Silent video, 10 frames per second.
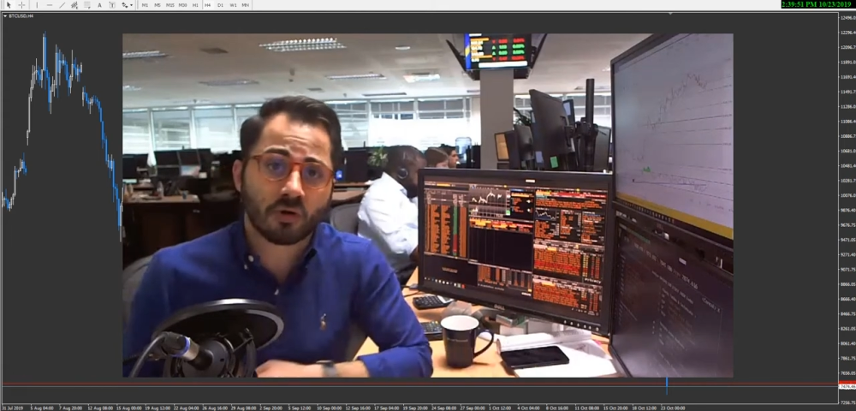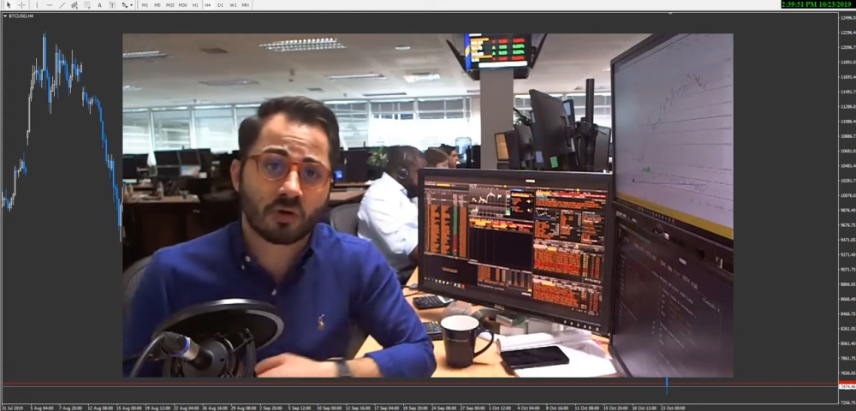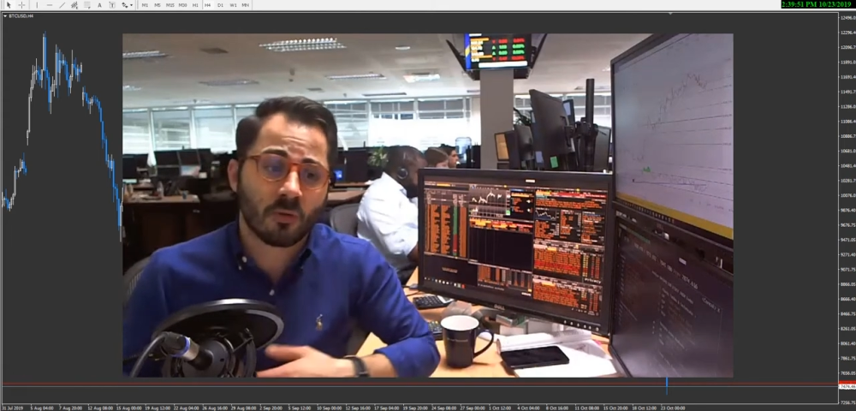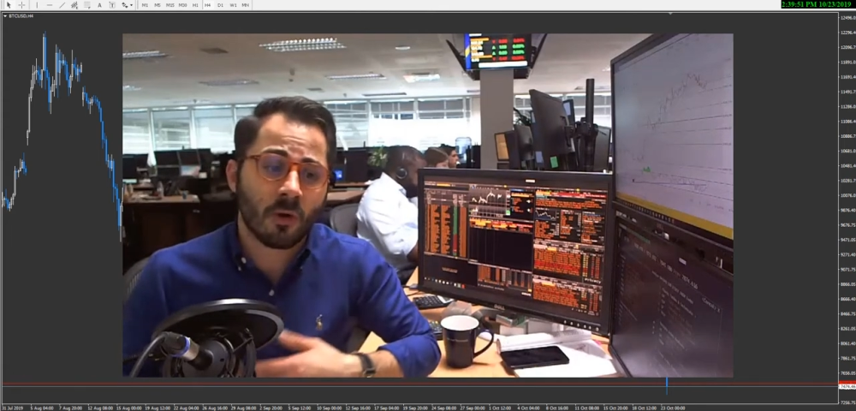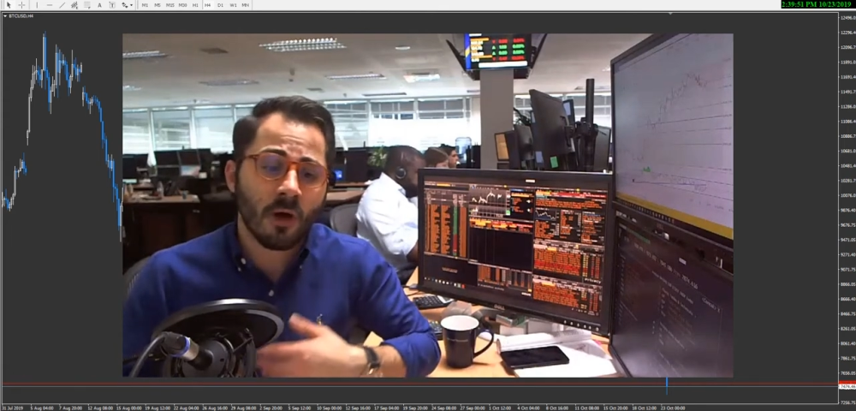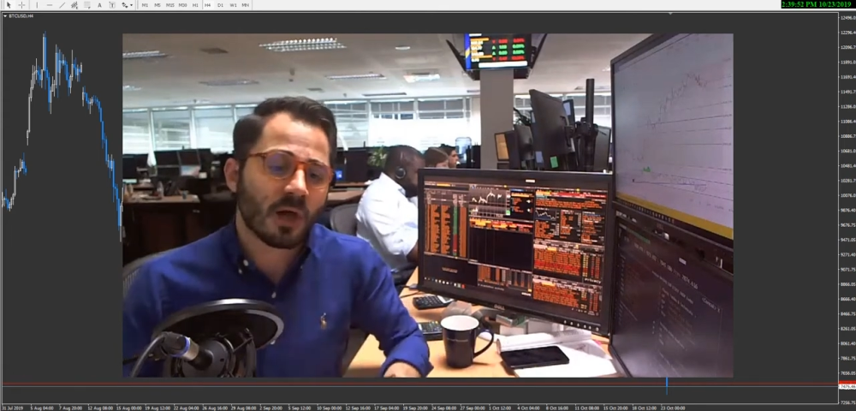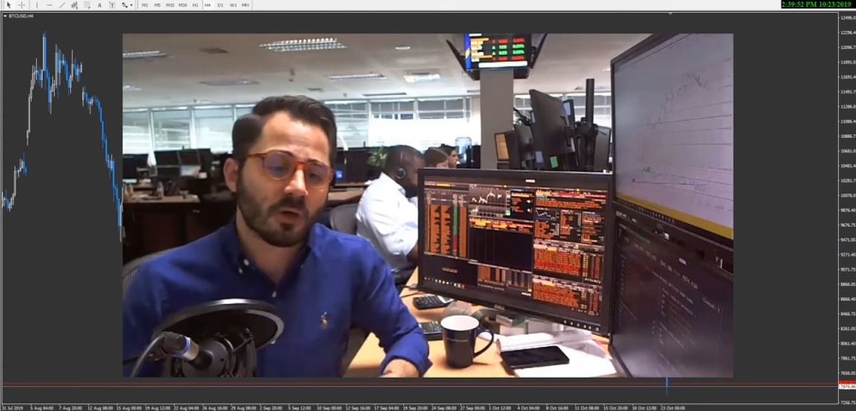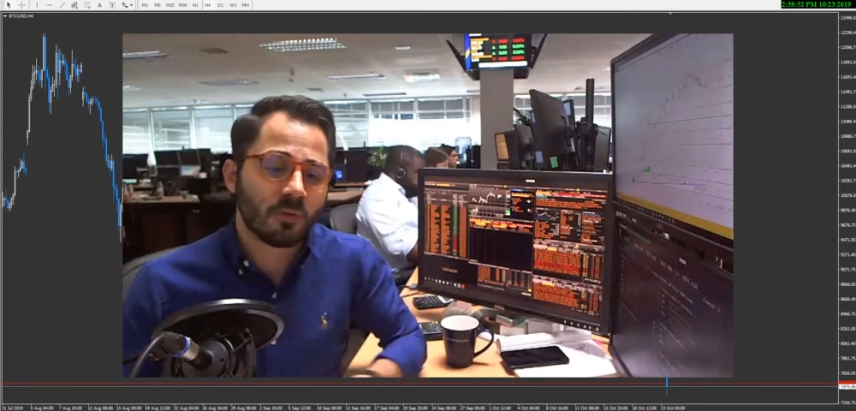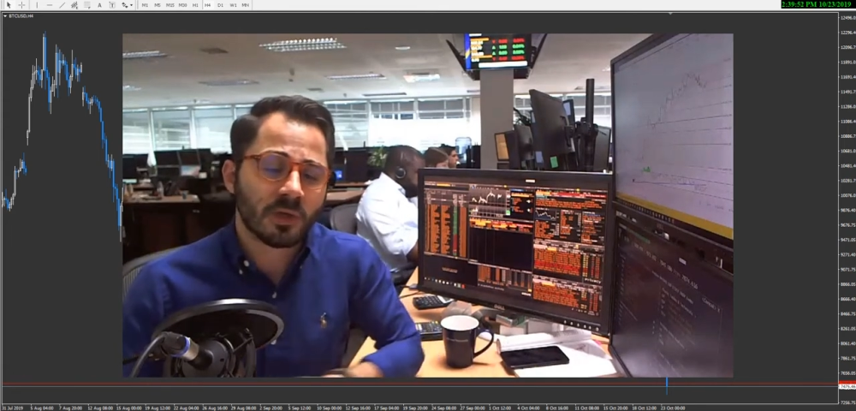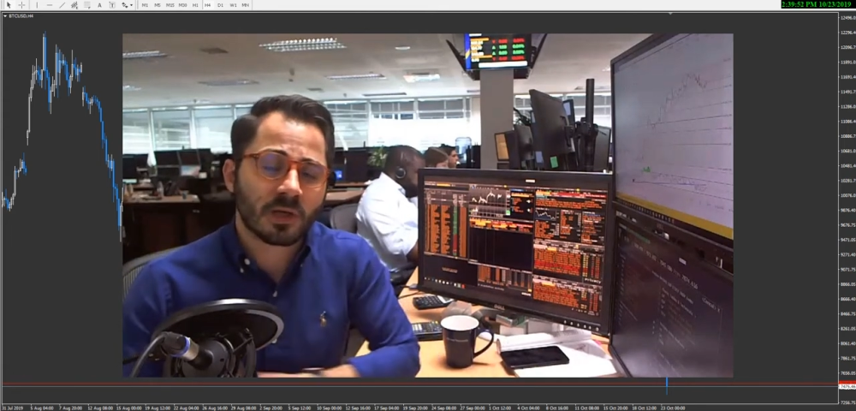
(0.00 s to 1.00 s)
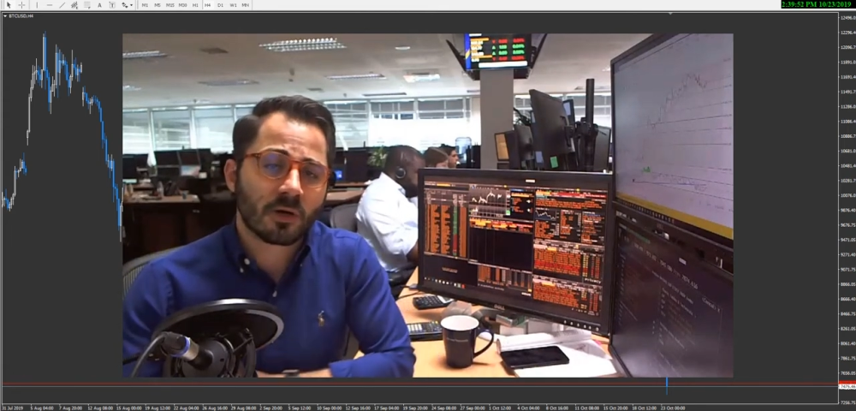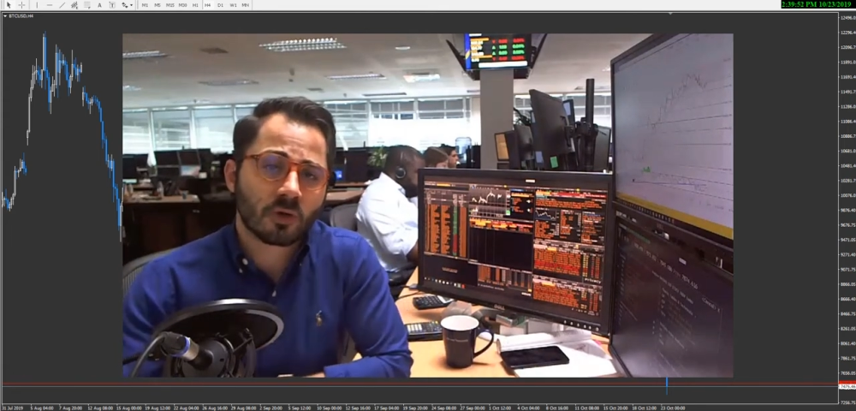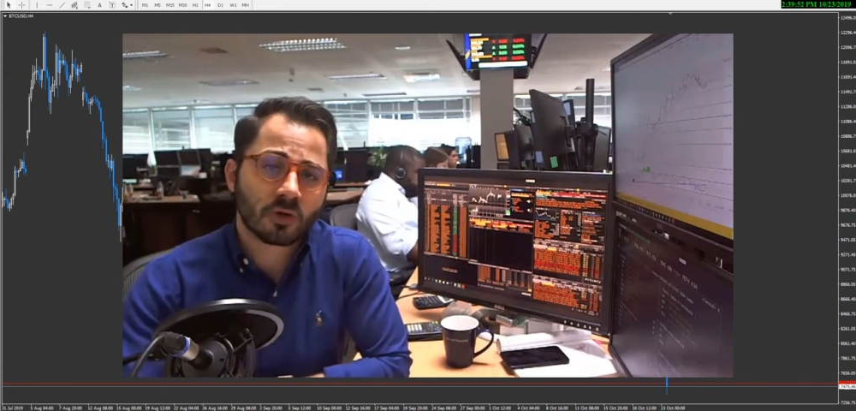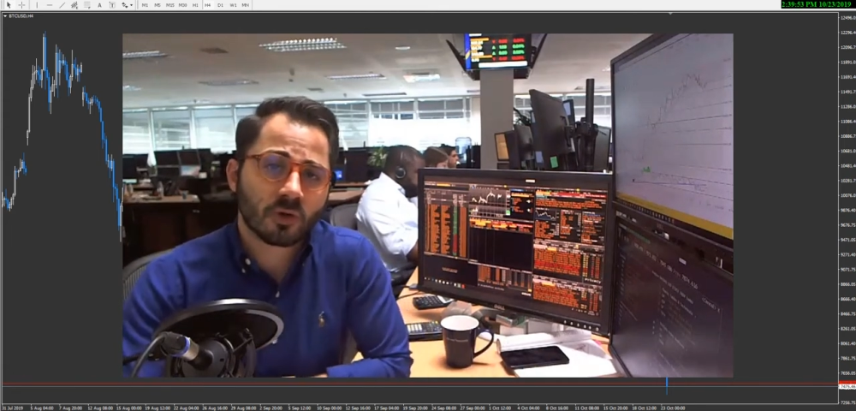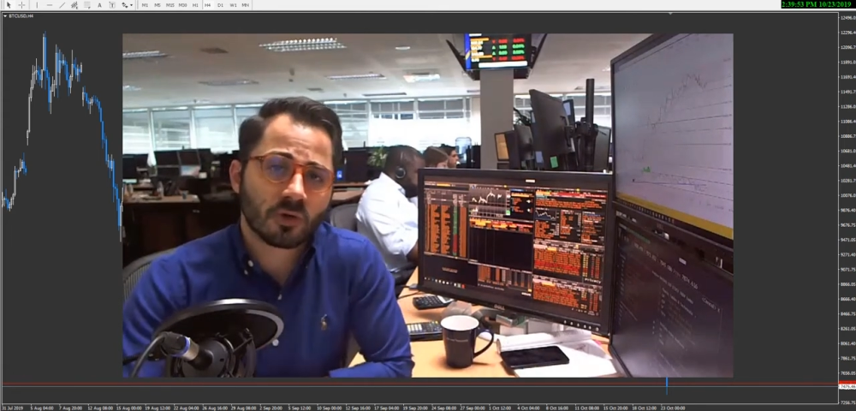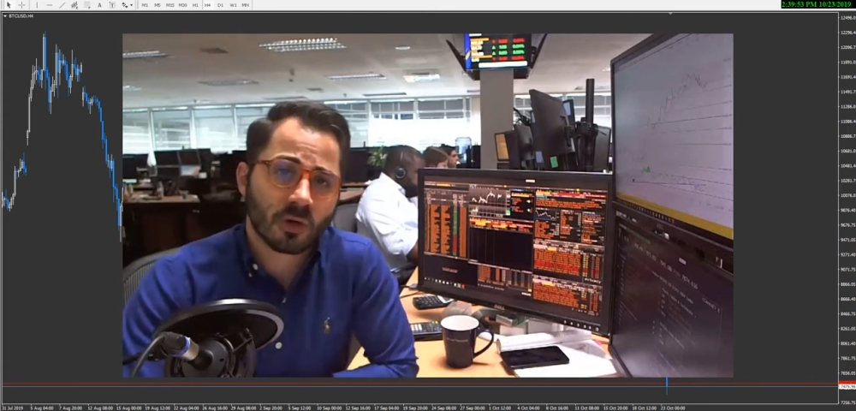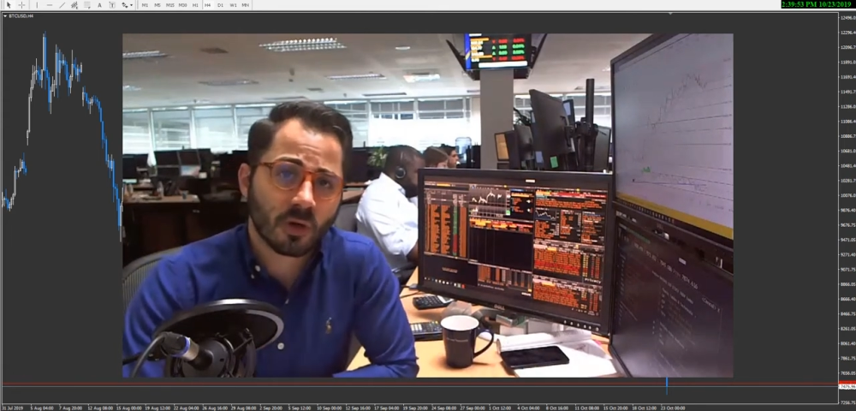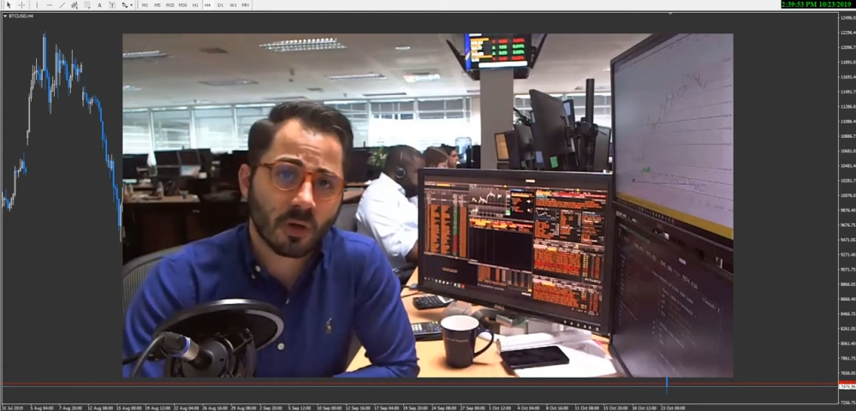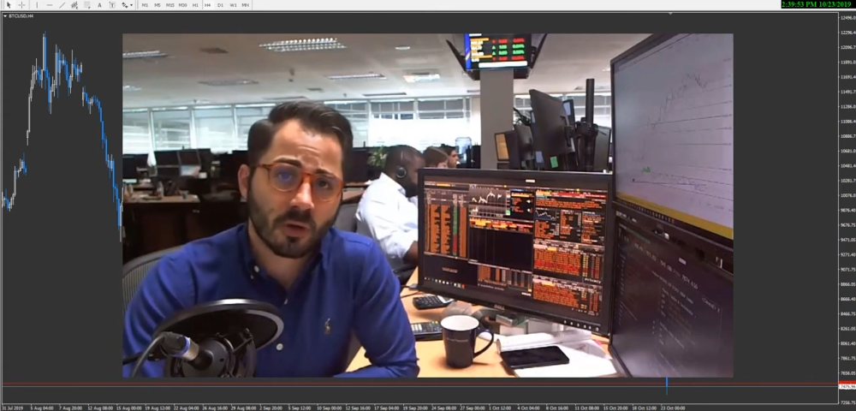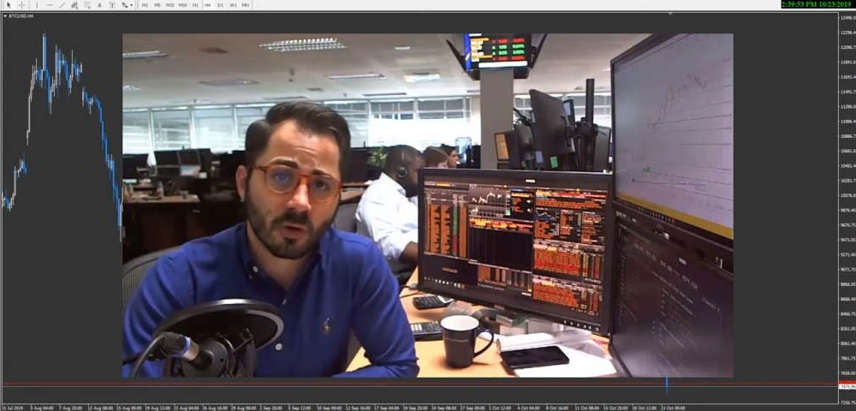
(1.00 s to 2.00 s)
justement faire adopter quelque chose
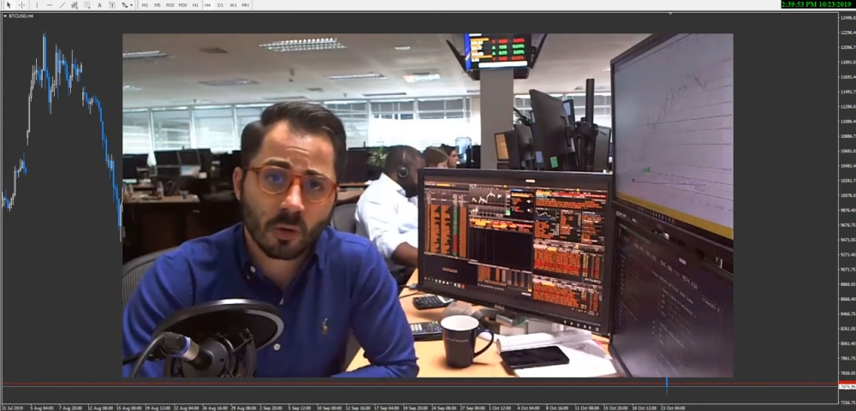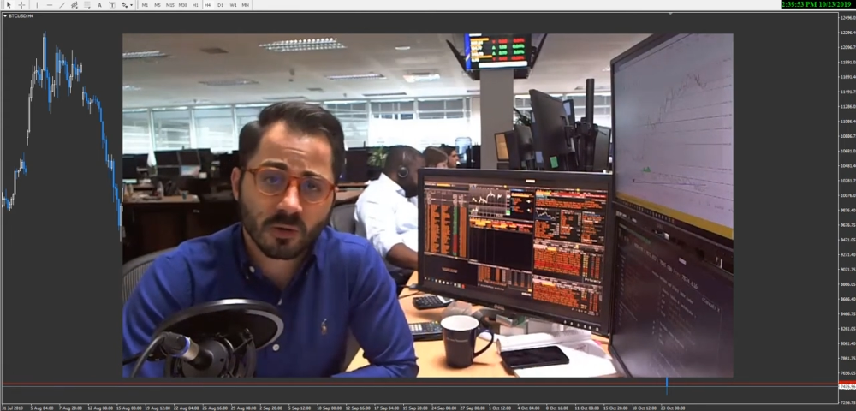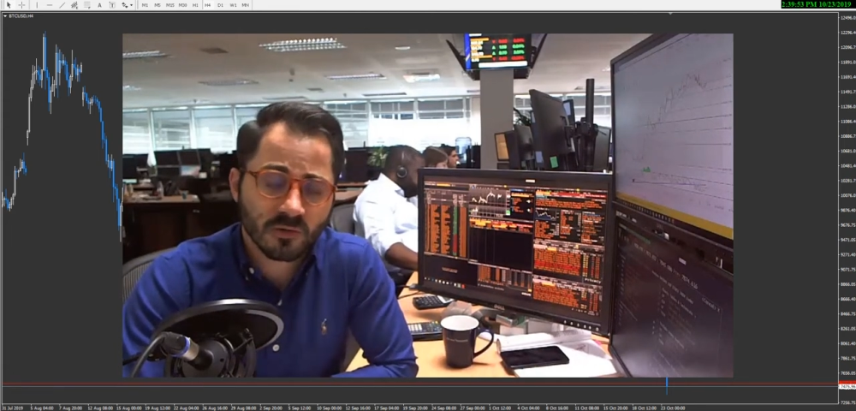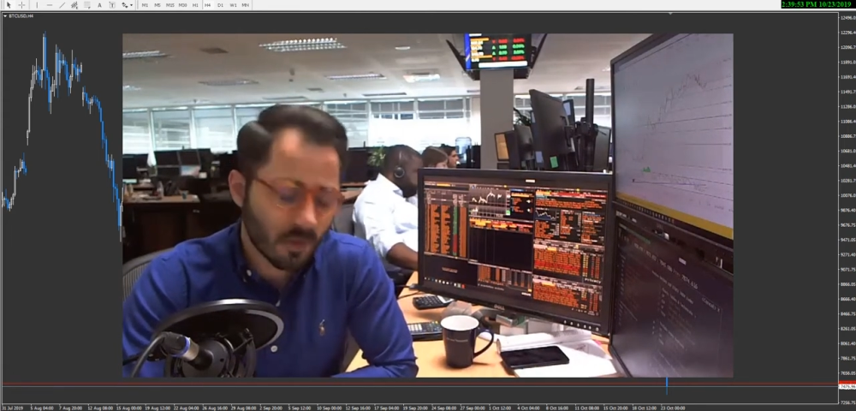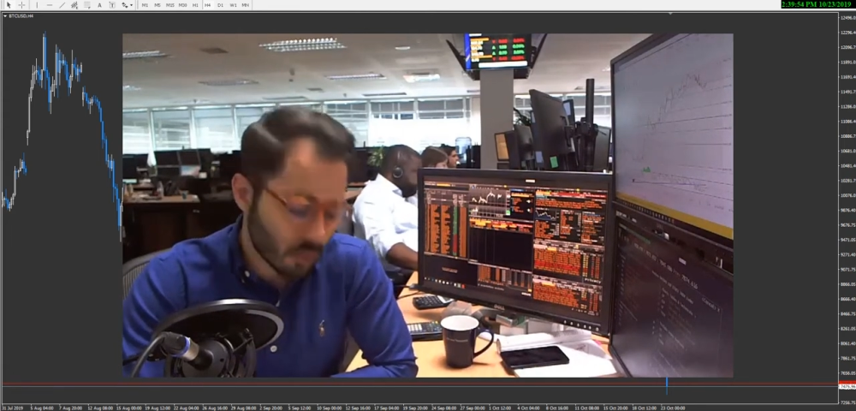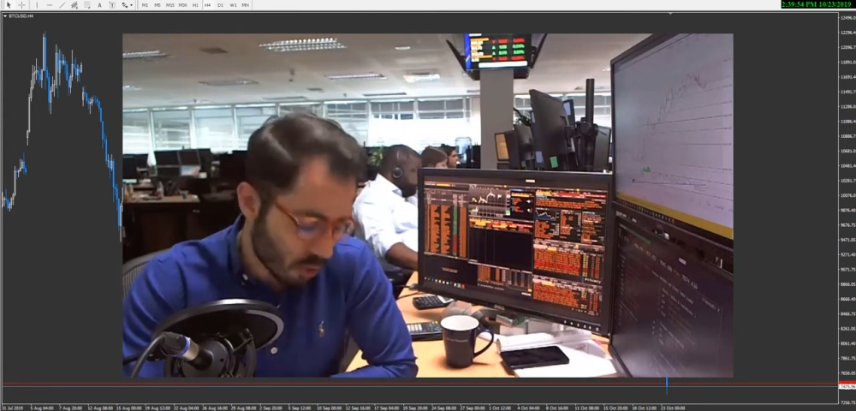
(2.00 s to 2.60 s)
de concevable